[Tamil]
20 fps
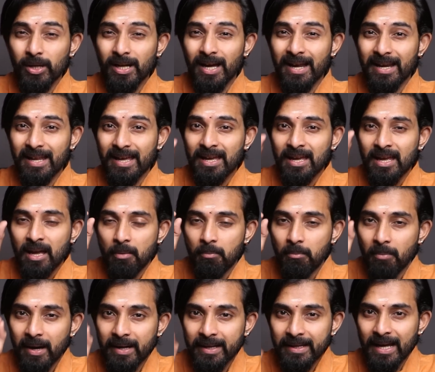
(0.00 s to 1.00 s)
உண்டான
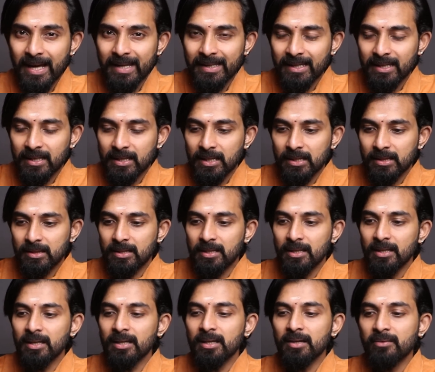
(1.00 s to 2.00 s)
மரியாதைக்கு
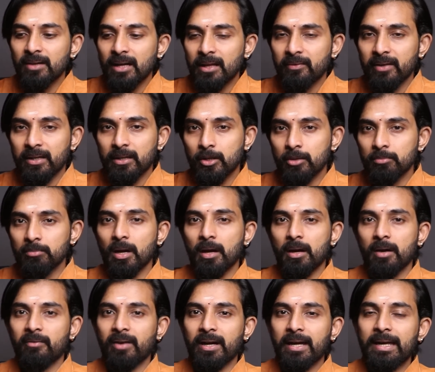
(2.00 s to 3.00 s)
தீங்கு விளைவிக்கும்
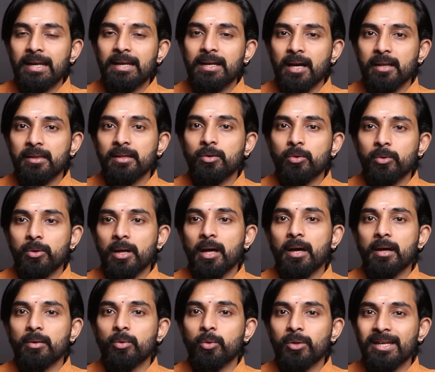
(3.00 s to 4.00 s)
வகையில் நடந்து
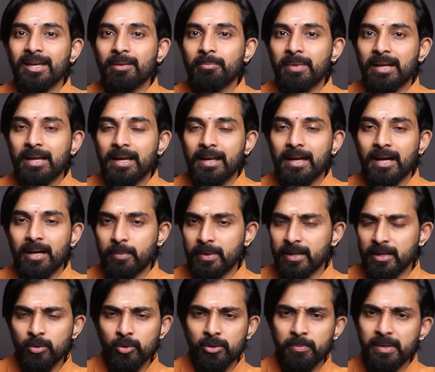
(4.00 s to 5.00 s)
கொண்டார் ஒரு எம்எல்ஏ
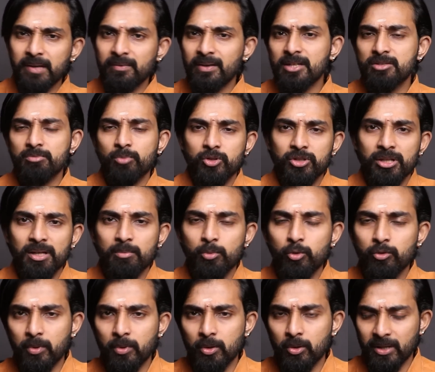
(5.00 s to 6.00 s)
அப்படின்னு ஒரு பிரிவிலேஜ் மோஷனை
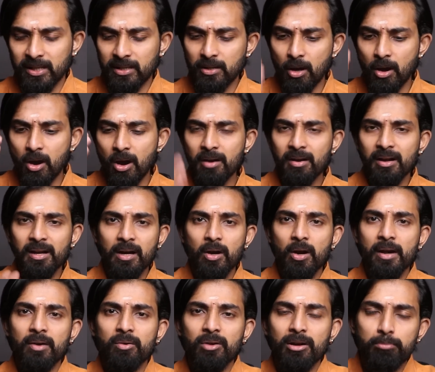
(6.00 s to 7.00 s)
பண்ணும் இதை ஆன்
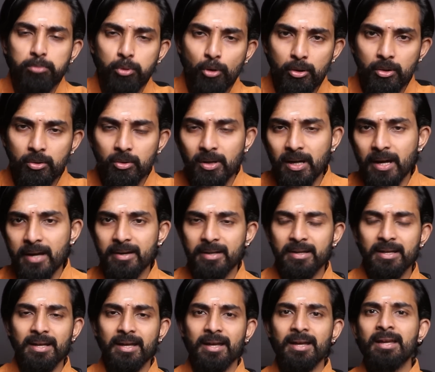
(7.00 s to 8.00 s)
ரெக்கார்டு அவங்க போடணும் காரணம்
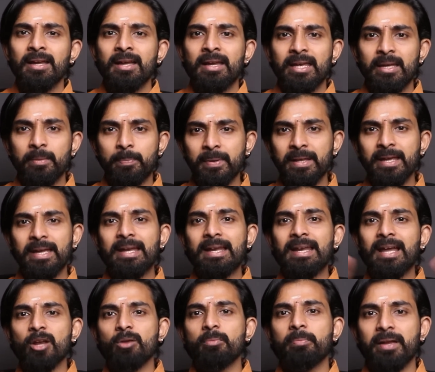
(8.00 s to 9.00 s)
என்னன்னா இப்படியே
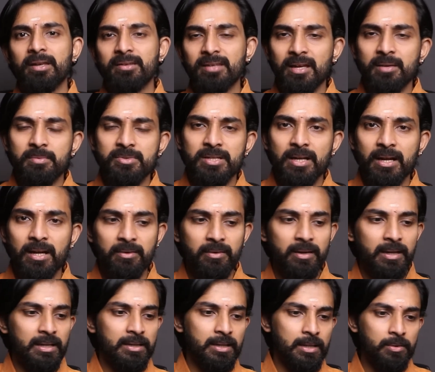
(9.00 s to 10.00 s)
எல்லாரும் பேச ஆரம்பிச்சாங்கன்னு
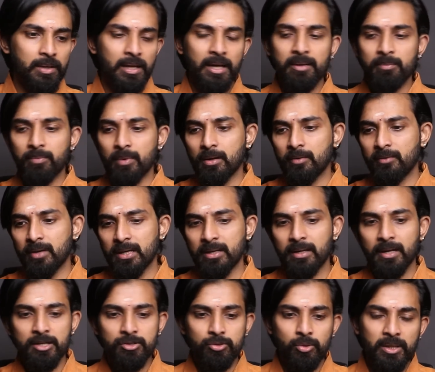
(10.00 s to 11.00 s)
வைங்க தெருநாய் வெறி
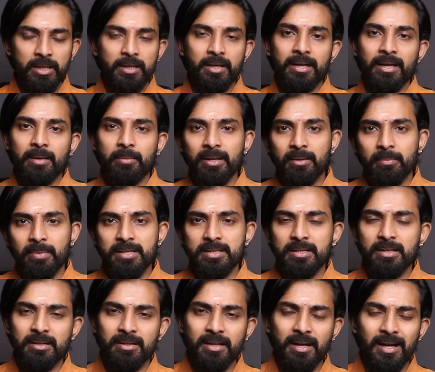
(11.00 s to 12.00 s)
நாய் சோரி நாய் அப்படின்னு
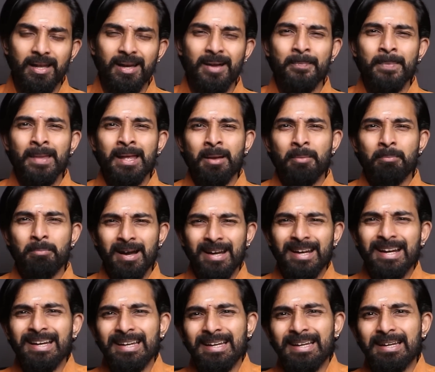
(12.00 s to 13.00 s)
பேசிட்டு இருந்தாங்கன்னா
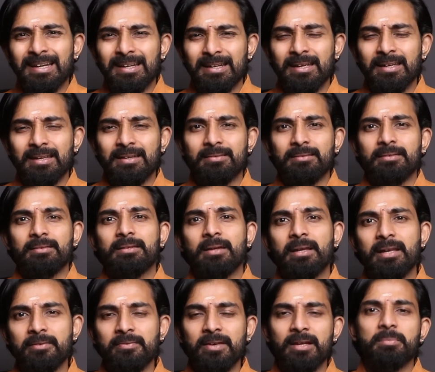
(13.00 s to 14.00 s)
மக்கள்
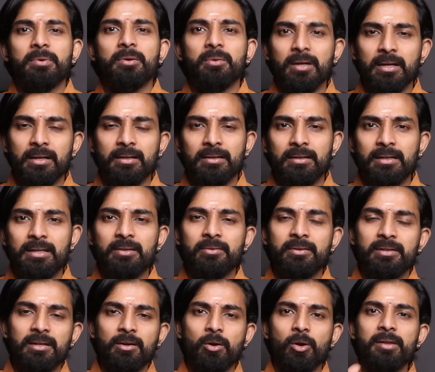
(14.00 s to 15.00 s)
என்ன ஃபீல் பண்ணுவாங்க இது
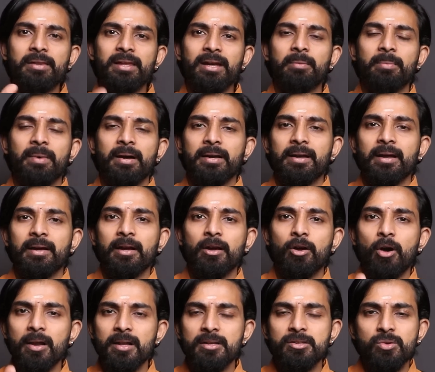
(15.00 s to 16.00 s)
வந்து குழந்தைங்க பார்க்குறாங்க
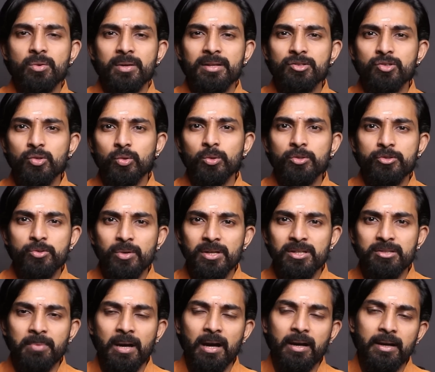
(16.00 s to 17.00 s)
காலேஜ் ஸ்டூடெண்ட்ஸ் ஸ்கூல்
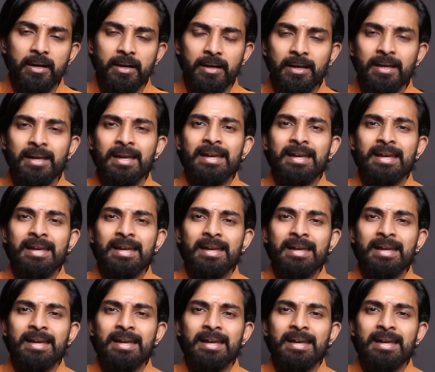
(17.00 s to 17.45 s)
ஸ்டூடெண்ட்ஸ் பார்க்குறாங்க